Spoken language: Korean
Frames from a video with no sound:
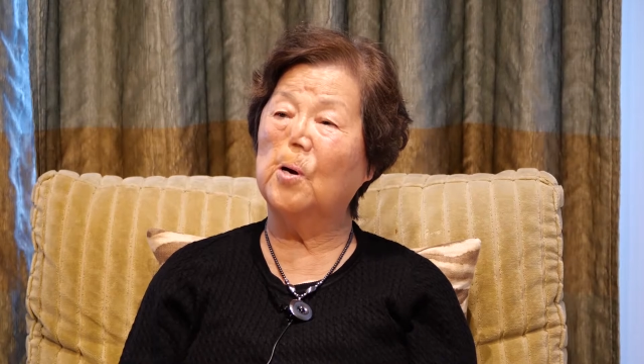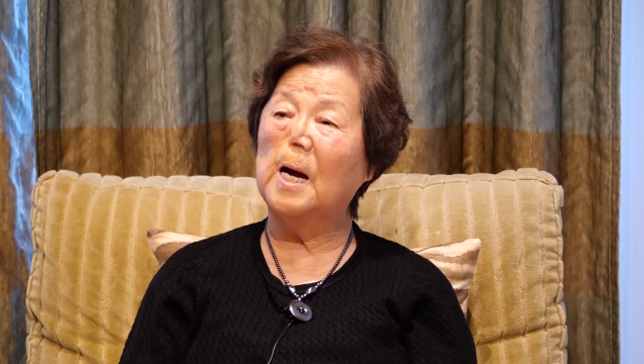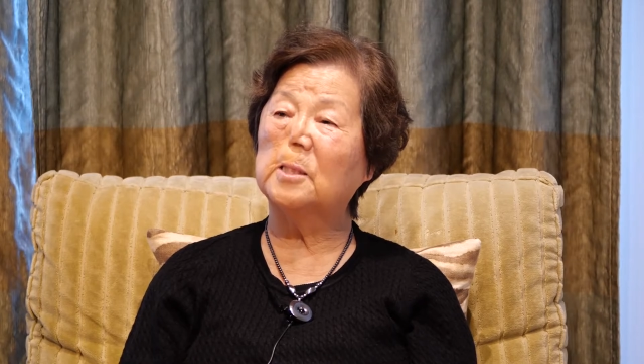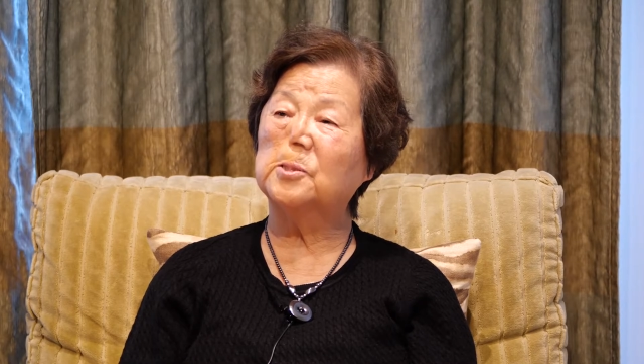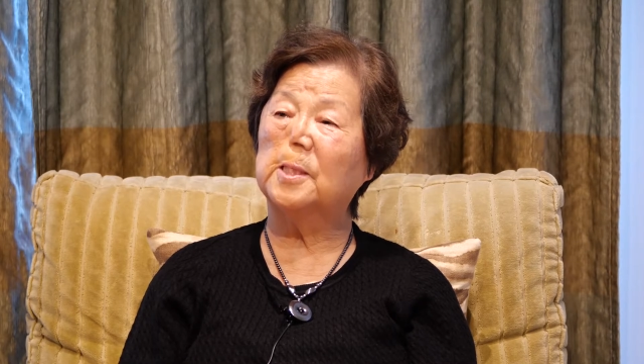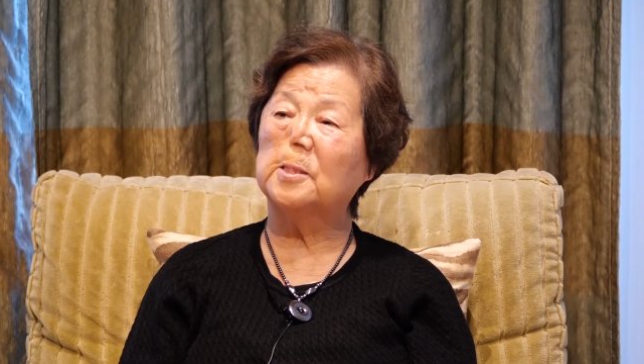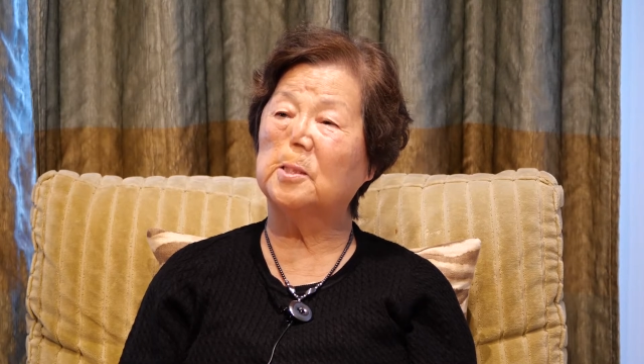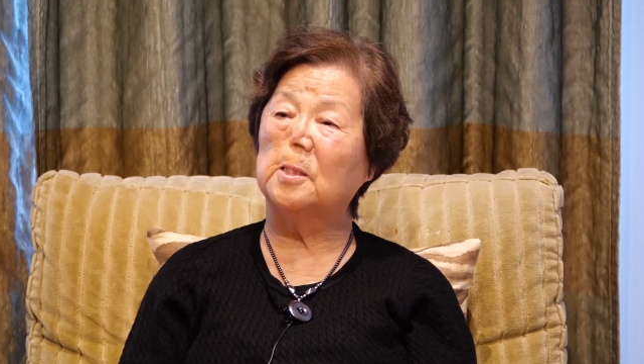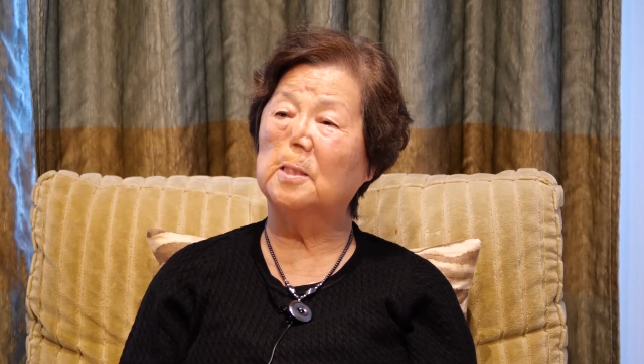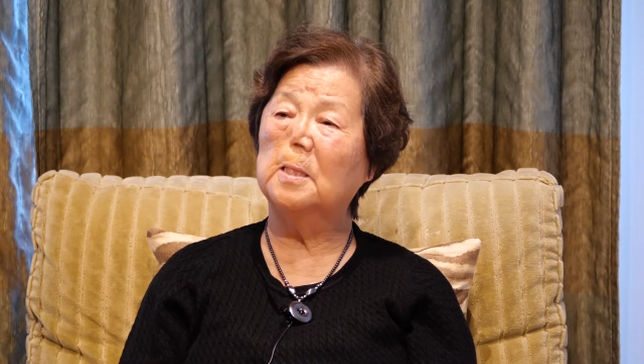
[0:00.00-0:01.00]

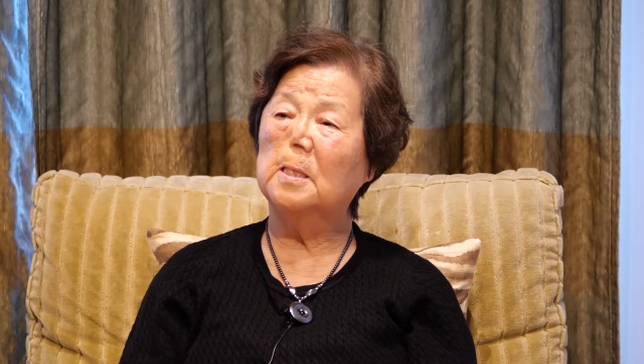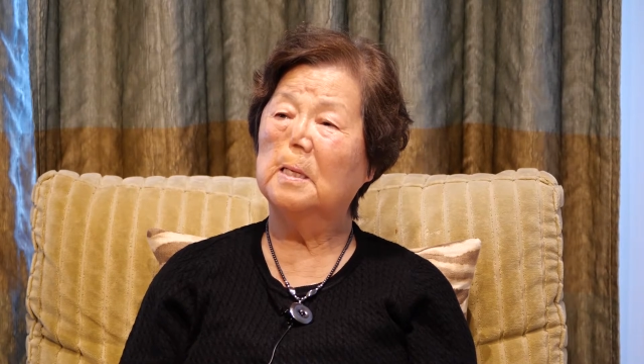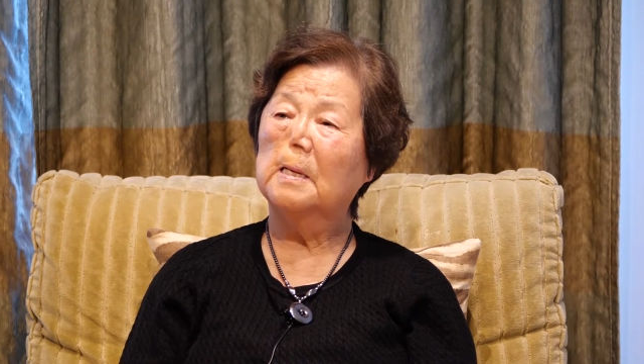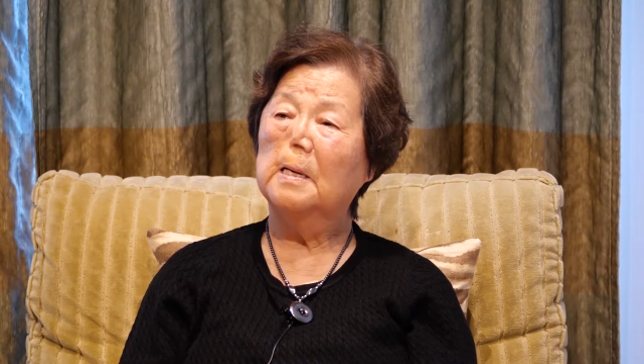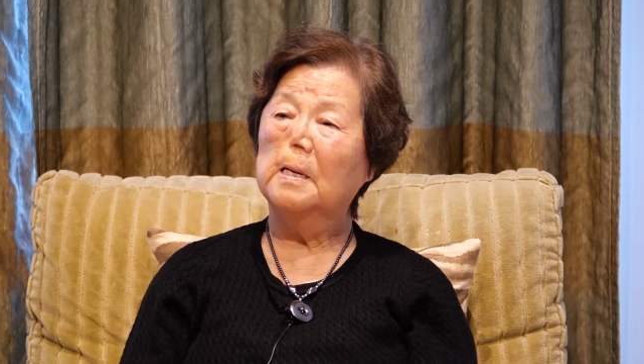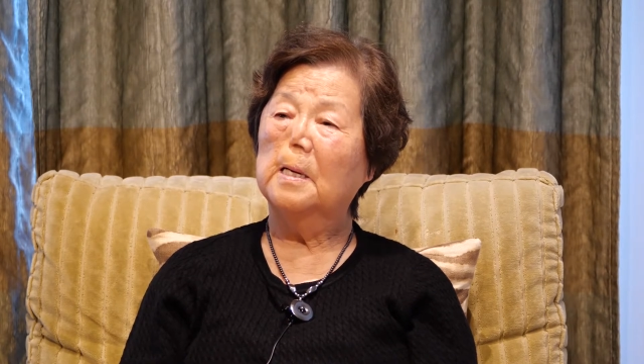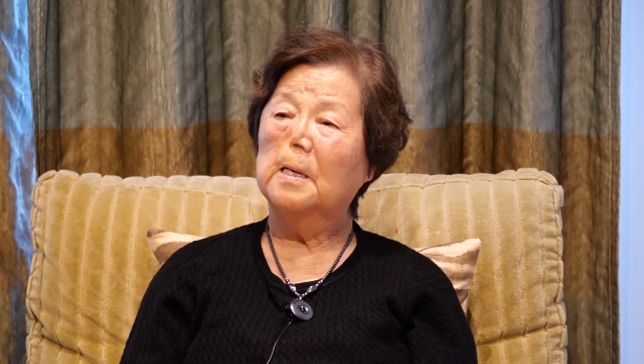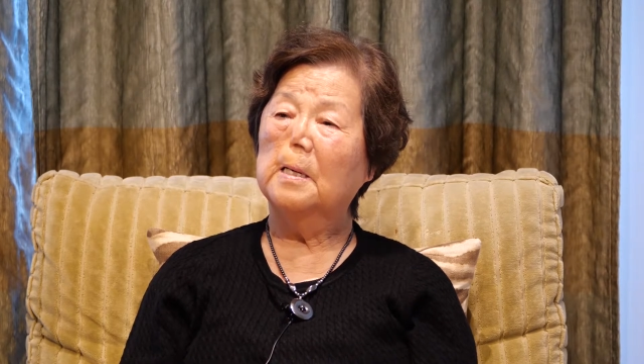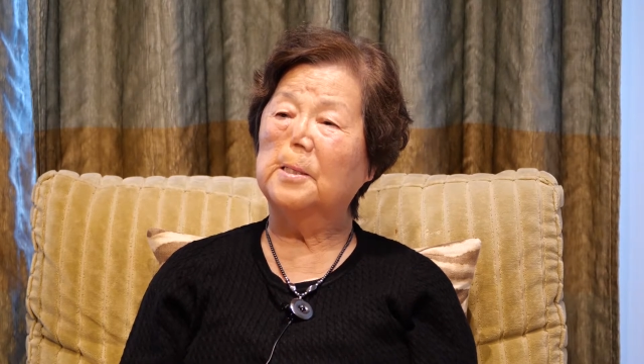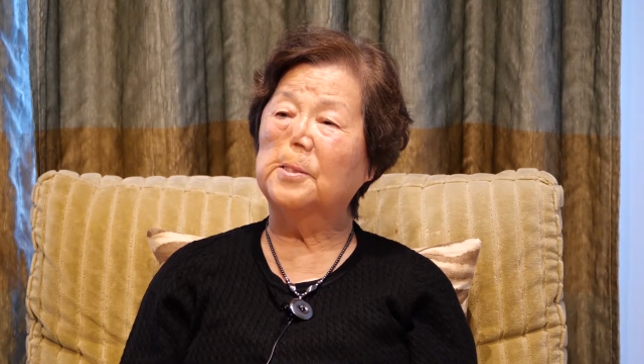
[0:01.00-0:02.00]
학생들
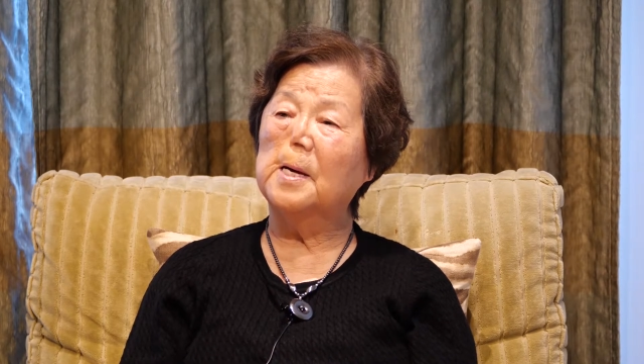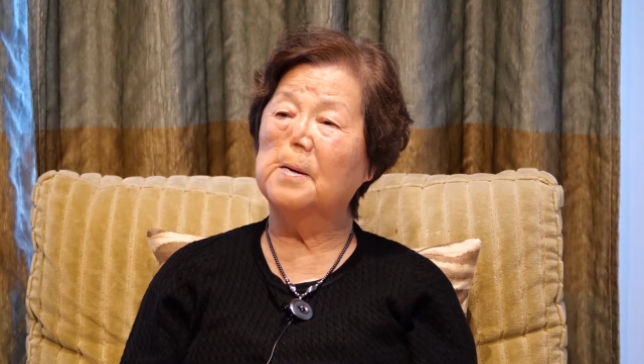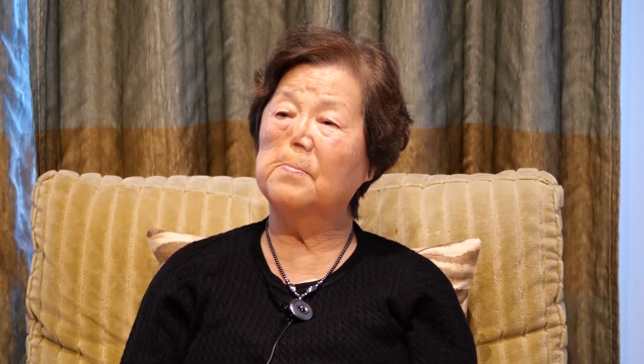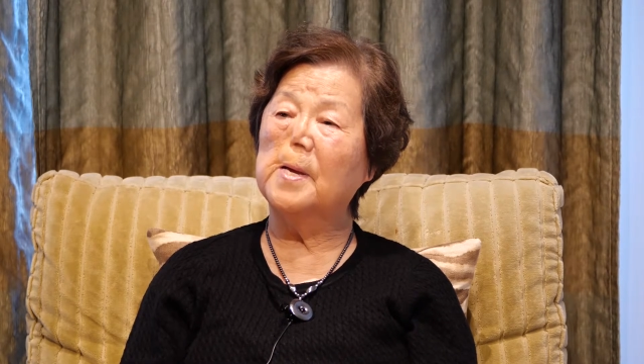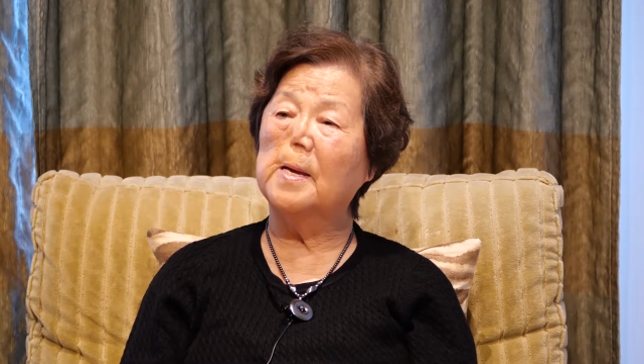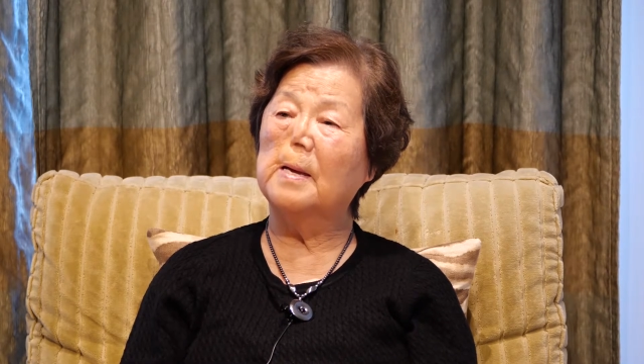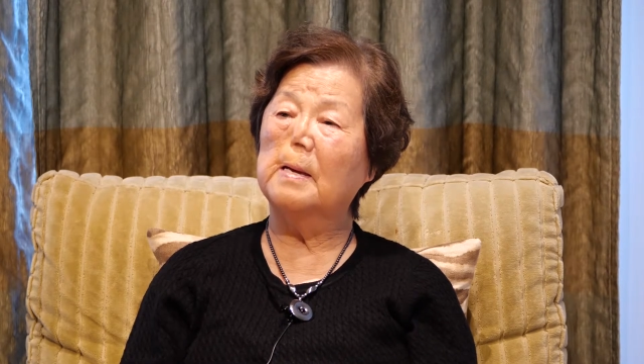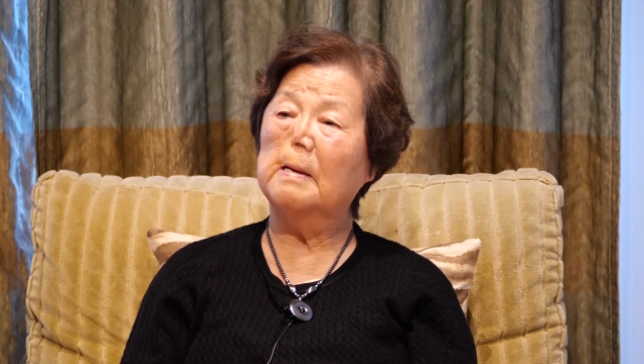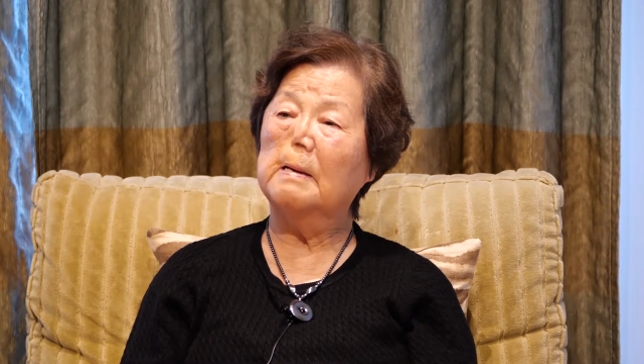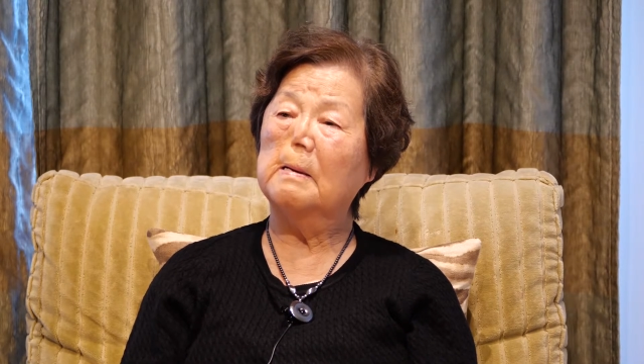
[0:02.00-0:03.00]
그
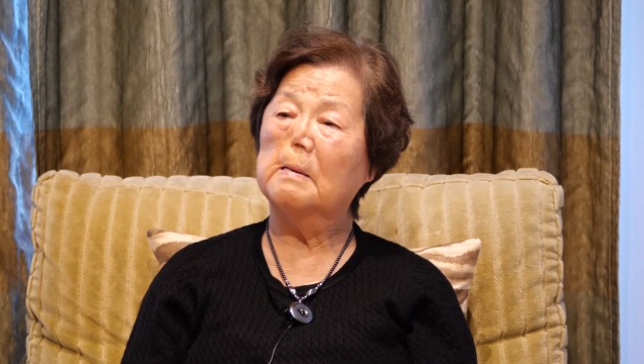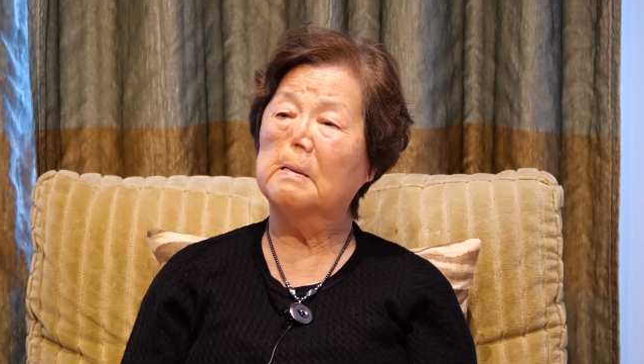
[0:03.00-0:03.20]
다음에